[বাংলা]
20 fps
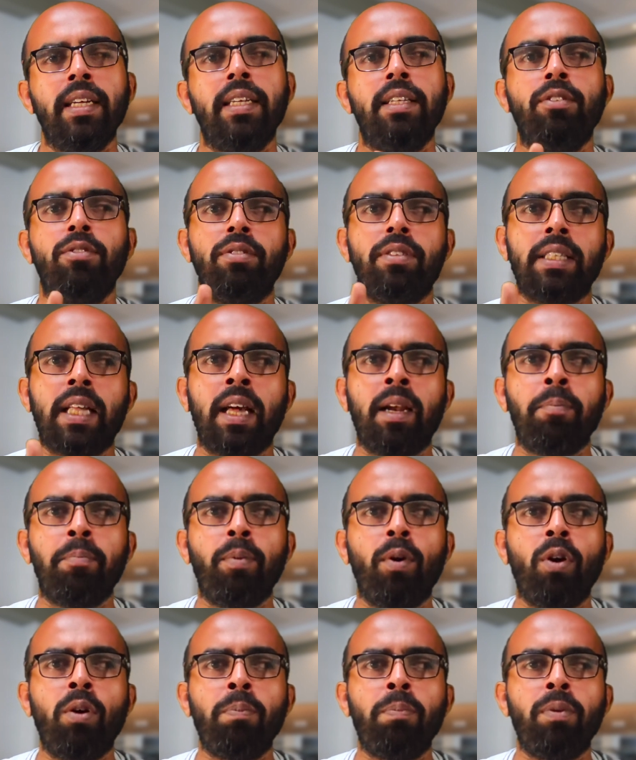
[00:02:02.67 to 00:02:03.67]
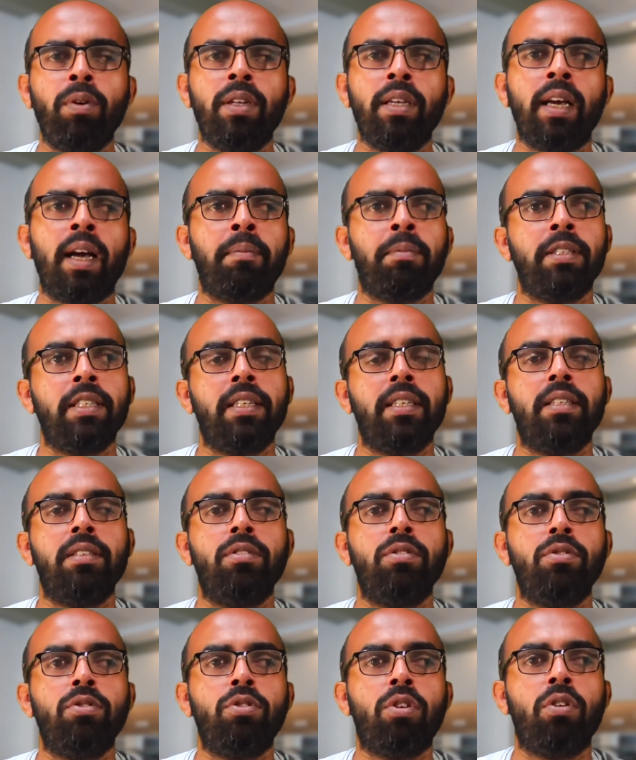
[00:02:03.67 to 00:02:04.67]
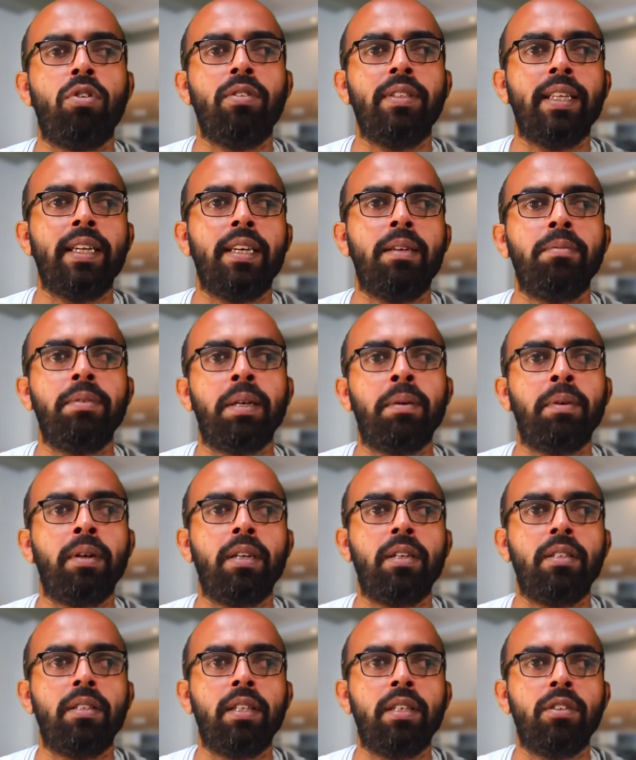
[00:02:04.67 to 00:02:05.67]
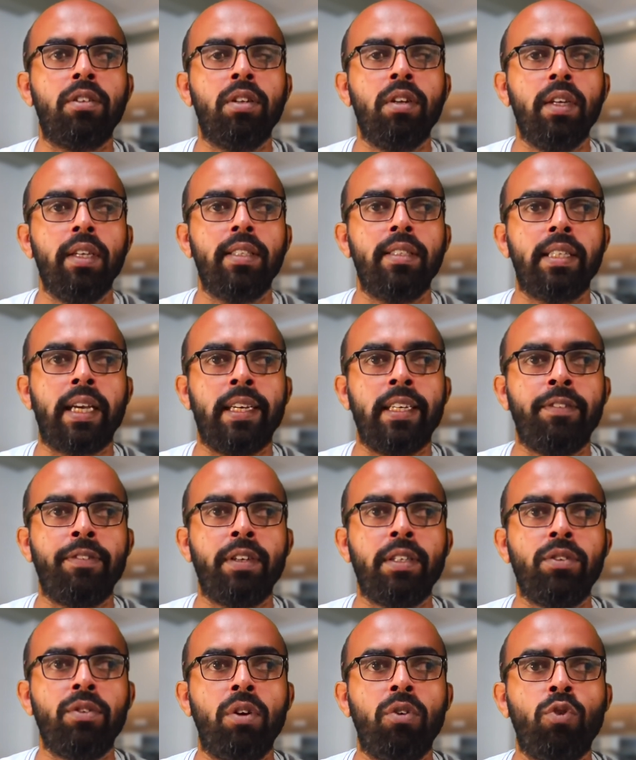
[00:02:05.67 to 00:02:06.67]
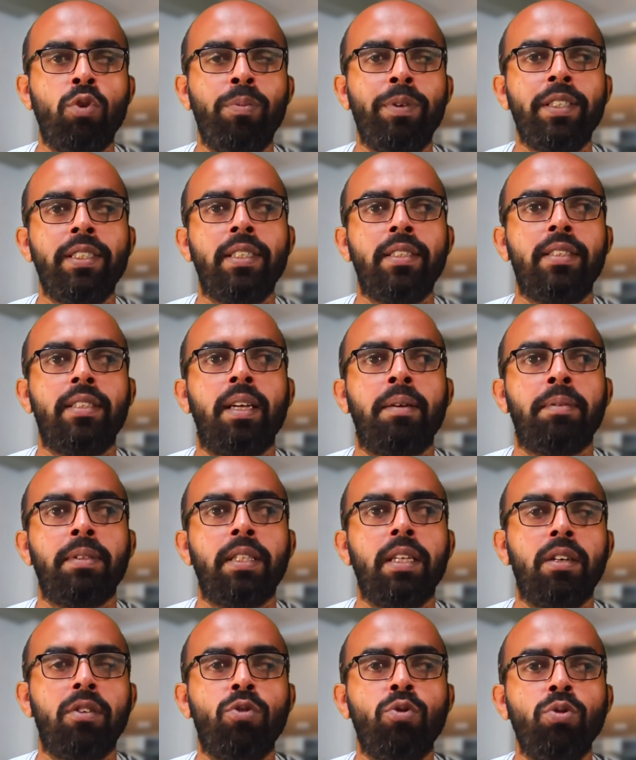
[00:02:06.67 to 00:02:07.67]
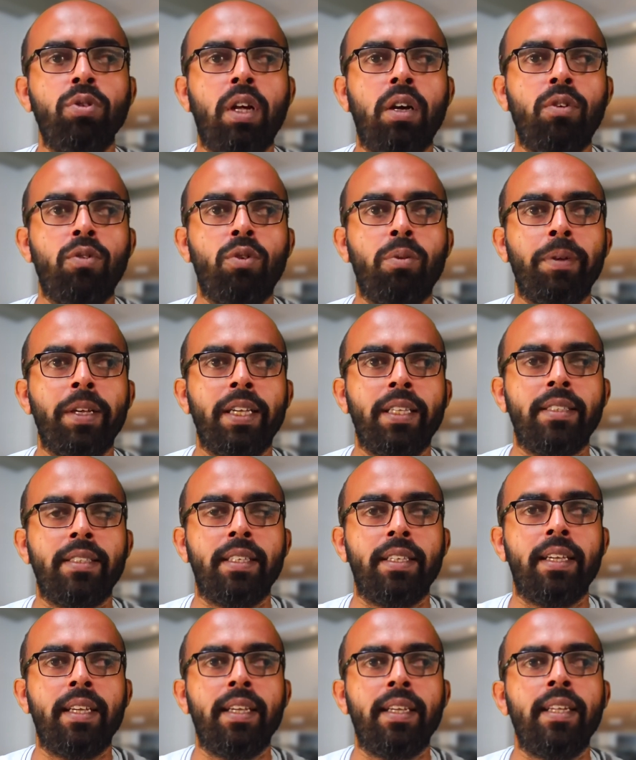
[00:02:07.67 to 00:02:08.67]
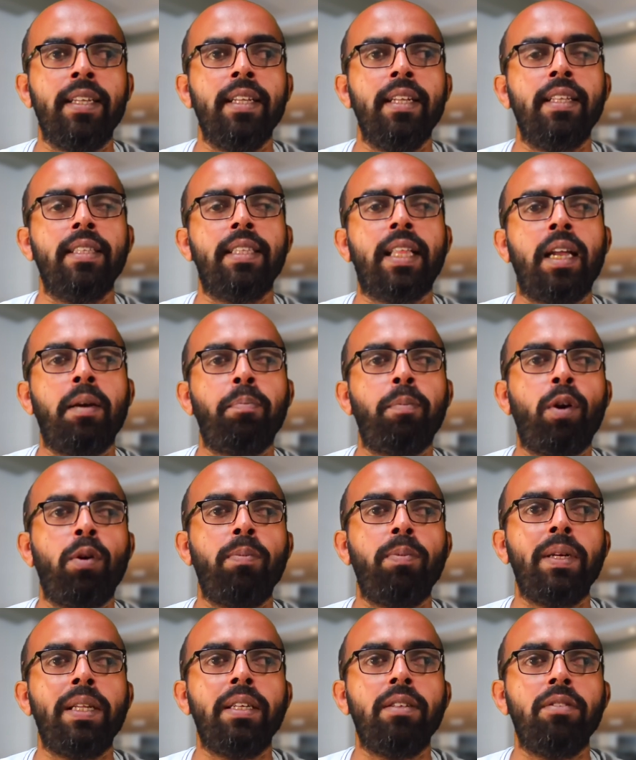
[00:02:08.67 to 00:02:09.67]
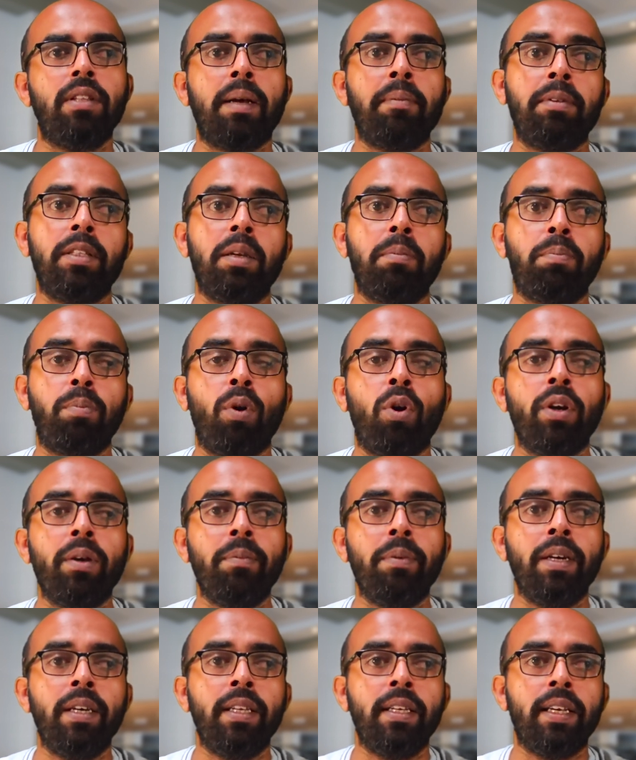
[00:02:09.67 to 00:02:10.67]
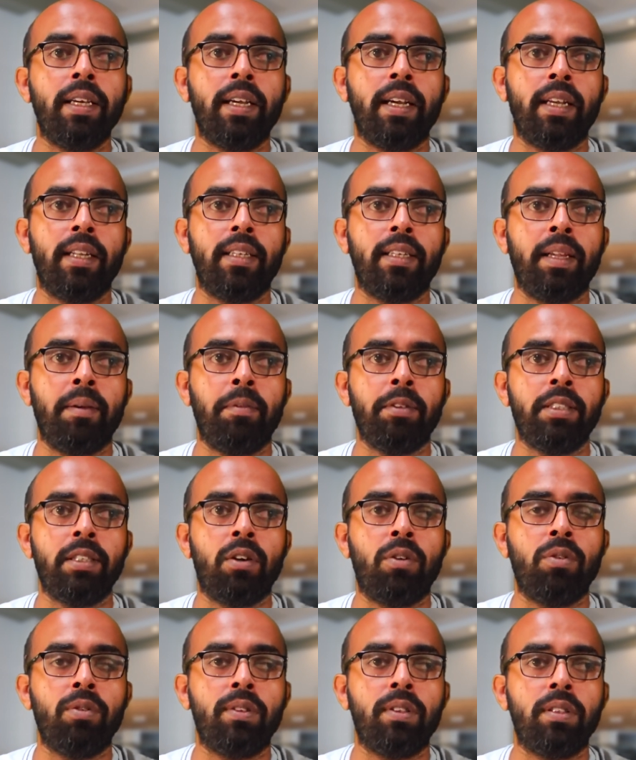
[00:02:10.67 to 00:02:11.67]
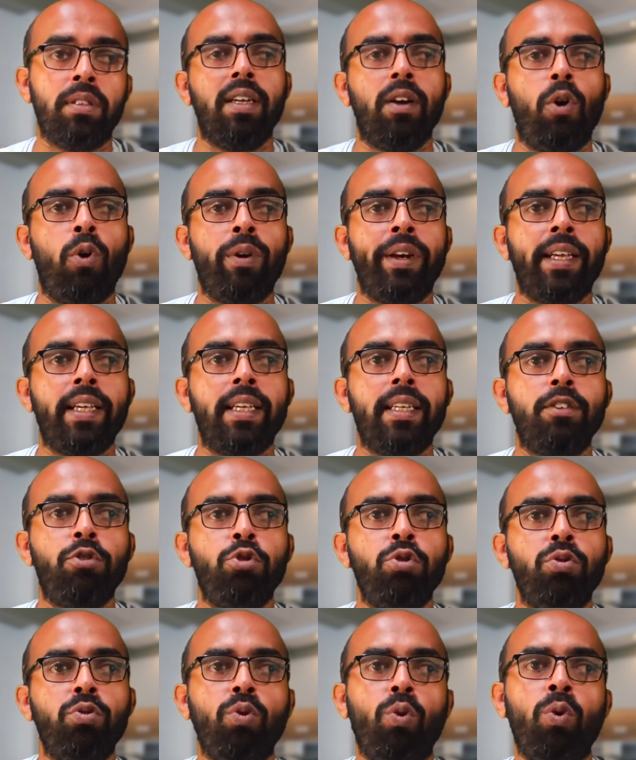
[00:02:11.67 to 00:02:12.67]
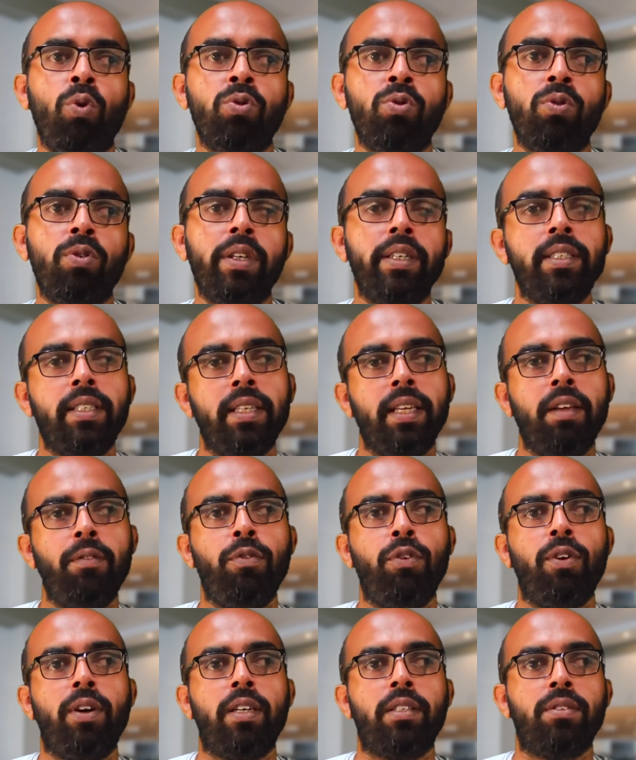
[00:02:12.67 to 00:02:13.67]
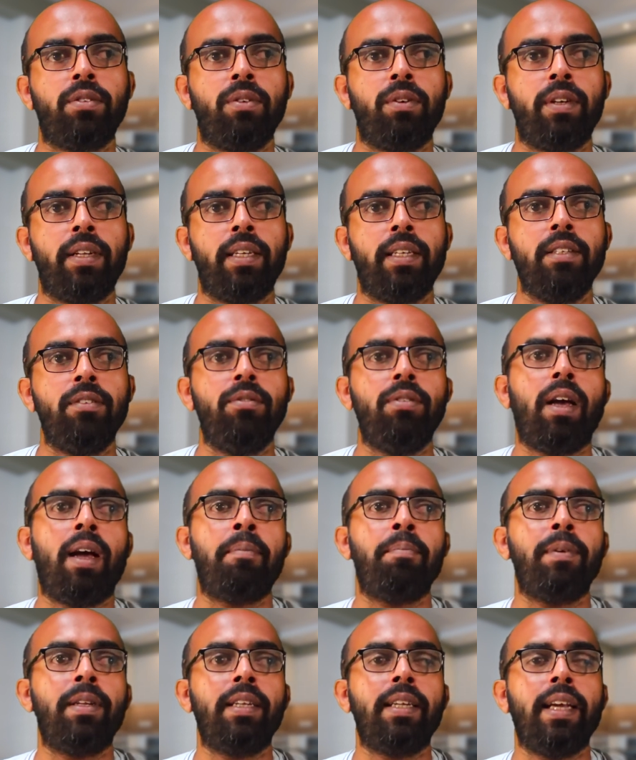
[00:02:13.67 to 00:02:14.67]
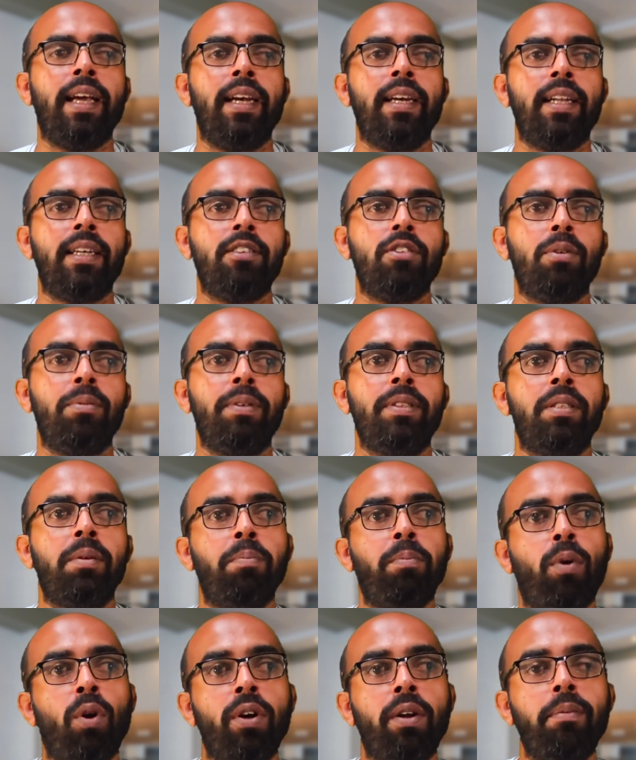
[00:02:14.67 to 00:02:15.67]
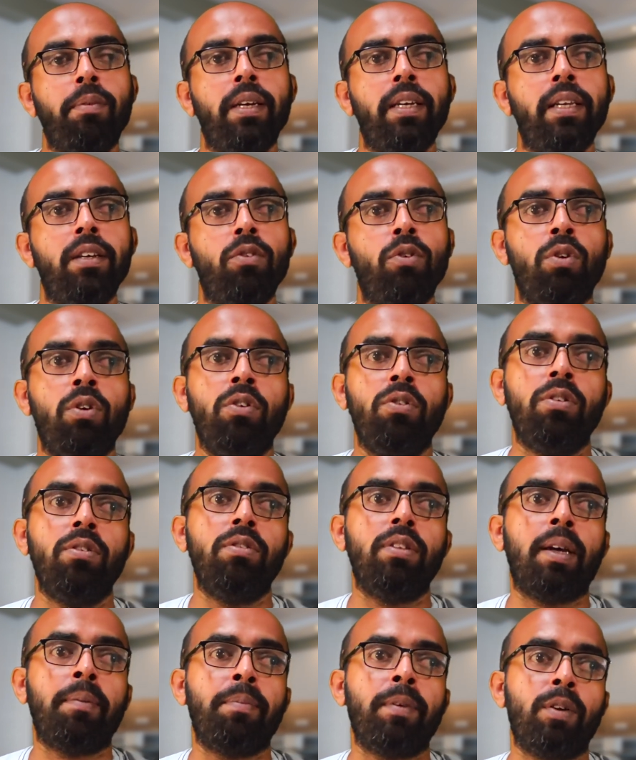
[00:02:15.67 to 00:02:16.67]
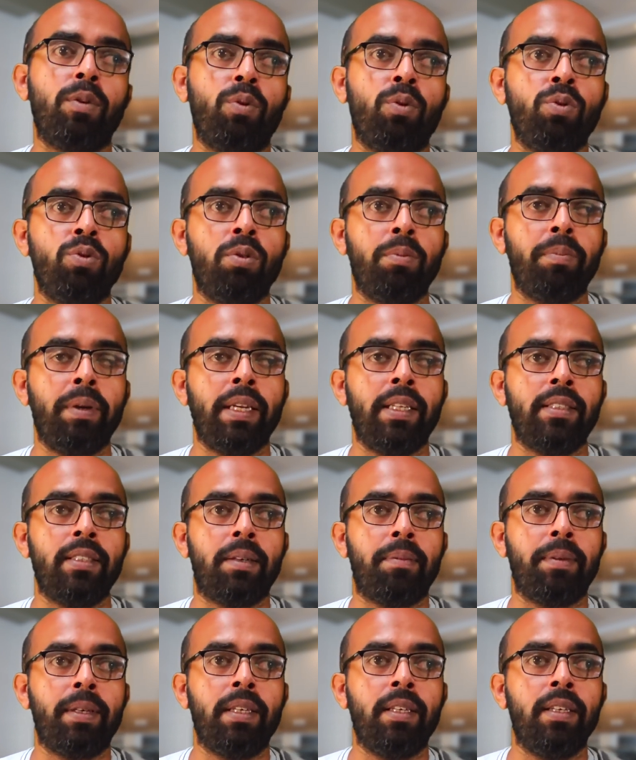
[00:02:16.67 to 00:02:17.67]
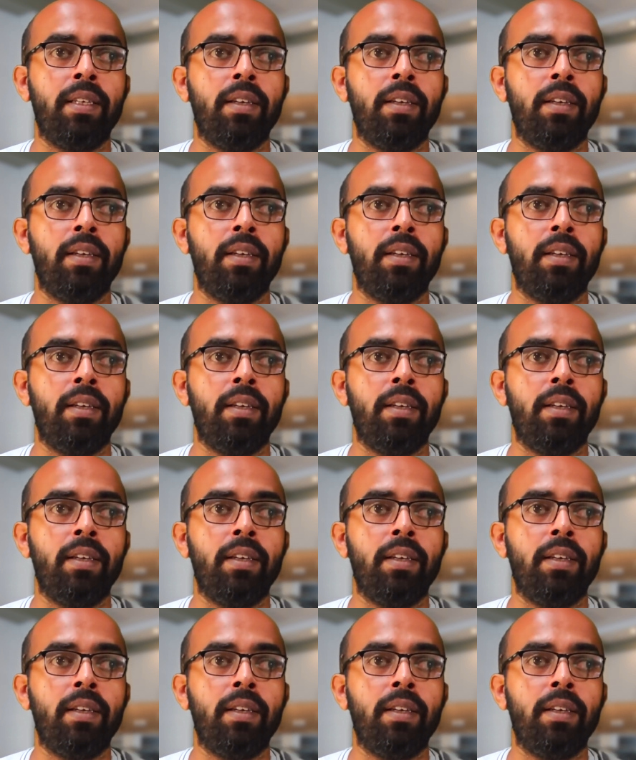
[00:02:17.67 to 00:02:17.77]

কিন্তু তারপর পরই আমাদের কিন্তু যখন দেখলাম যে আমাদের সাইড এফেক্টগুলো কমে যাচ্ছে আমাদের ক্ষুধাও কমে গেছে হ্যাঁ তারপর পরই কিন্তু আমাদের বডি বিল্ডিংয়ে নেমে যাওয়া উচিত অনেকে শুধু ওজনের দিকেই ফোকাস করে কিন্তু আপনার খেয়াল রাখতে হবে যে বডি বিল্ডিং করলেও কিন্তু আপনার ওজন বেড়ে যাবে